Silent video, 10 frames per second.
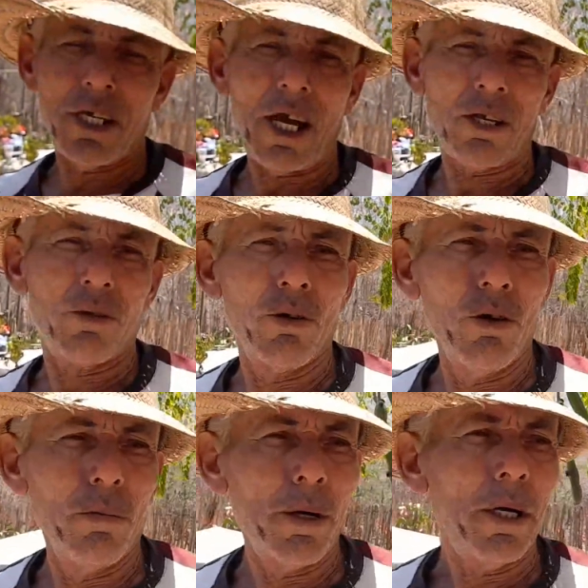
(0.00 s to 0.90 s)
se
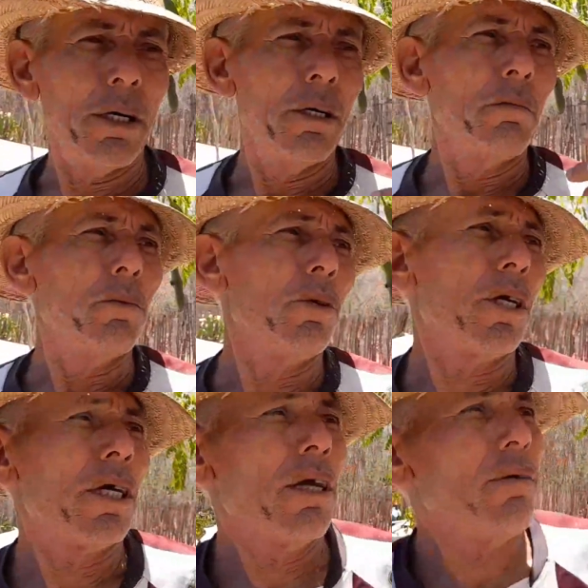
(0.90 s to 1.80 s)
assombra,
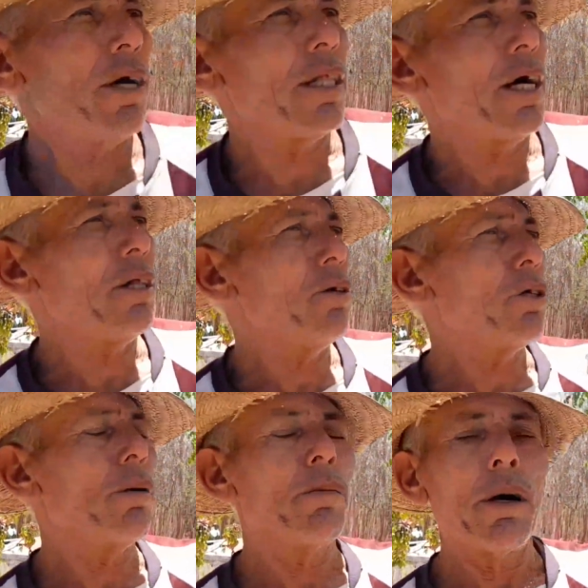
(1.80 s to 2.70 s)
porque na verdade nós
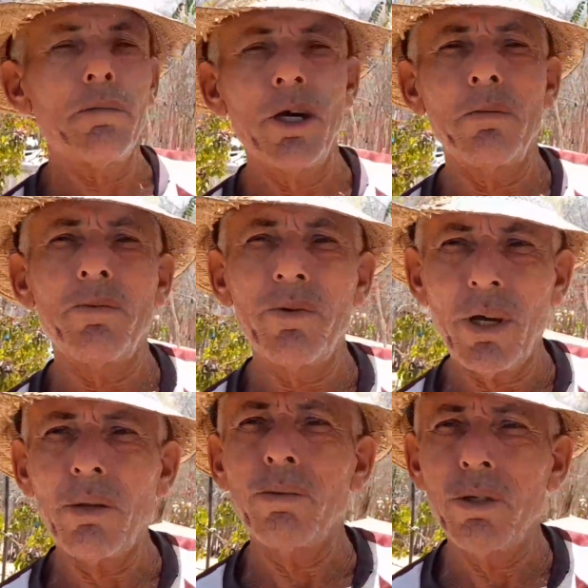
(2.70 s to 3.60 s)
estamos caminhando para o
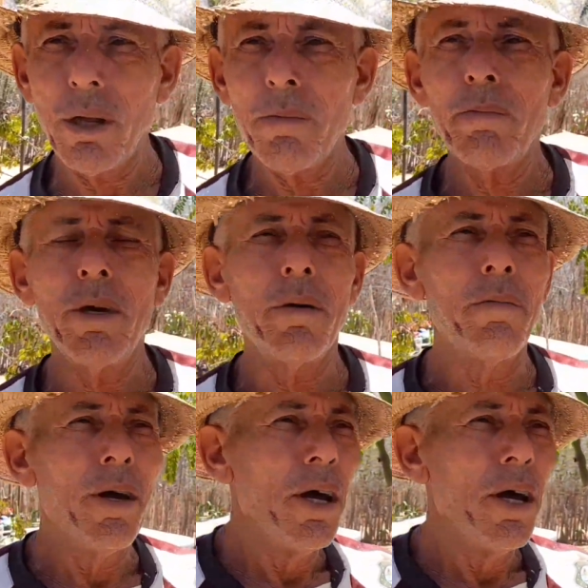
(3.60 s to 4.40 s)
final dos tempos mesmo.